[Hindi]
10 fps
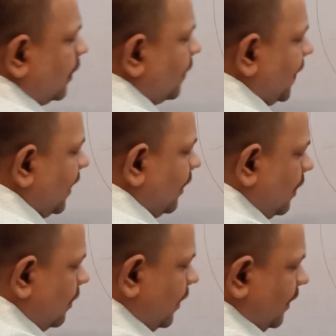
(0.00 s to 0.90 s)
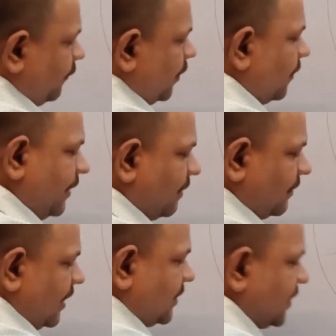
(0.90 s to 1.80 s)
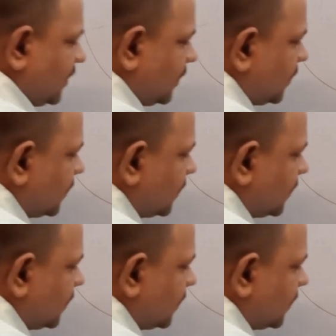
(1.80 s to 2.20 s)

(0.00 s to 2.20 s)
या मैं ए फॉर अभिराम क्लासेस